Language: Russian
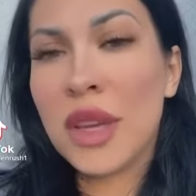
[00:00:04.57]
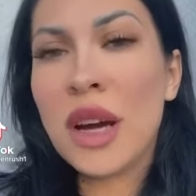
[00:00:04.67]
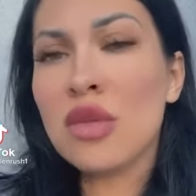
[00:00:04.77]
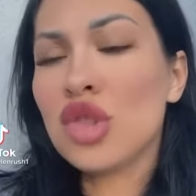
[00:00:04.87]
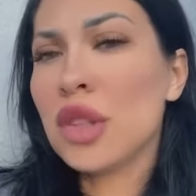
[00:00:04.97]

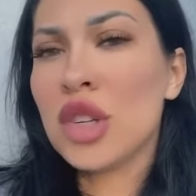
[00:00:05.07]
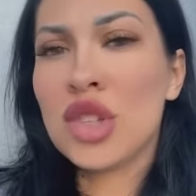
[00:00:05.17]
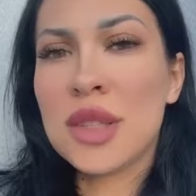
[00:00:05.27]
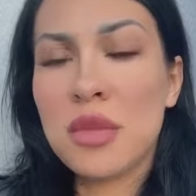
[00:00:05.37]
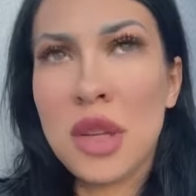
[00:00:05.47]
Я уже
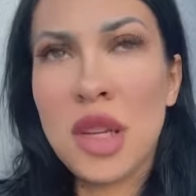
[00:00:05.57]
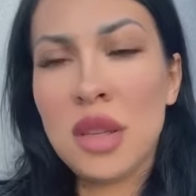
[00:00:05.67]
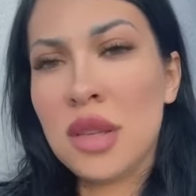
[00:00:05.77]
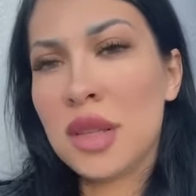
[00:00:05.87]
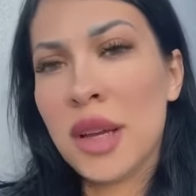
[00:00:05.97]
даже
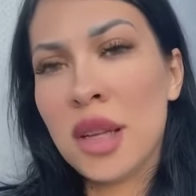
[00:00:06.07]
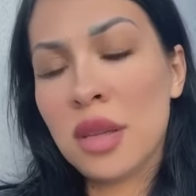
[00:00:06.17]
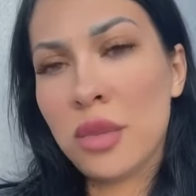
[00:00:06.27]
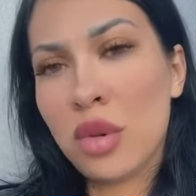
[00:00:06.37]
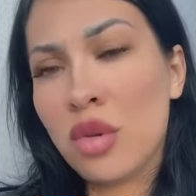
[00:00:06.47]
смирилась,
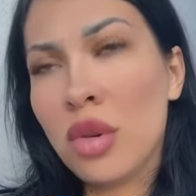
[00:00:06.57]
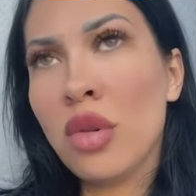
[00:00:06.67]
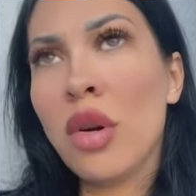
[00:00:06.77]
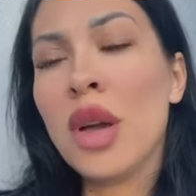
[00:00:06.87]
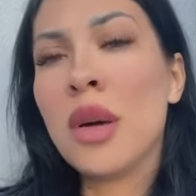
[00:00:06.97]
ладно,
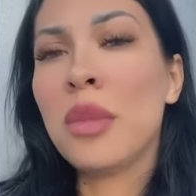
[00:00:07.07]
похую,